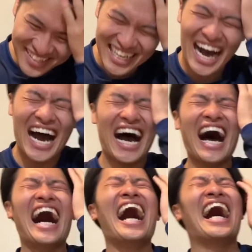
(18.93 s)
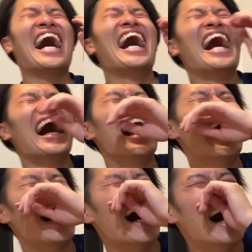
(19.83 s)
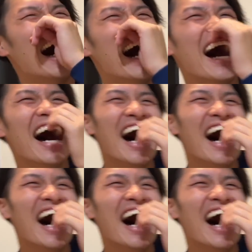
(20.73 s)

どうしたんですか一体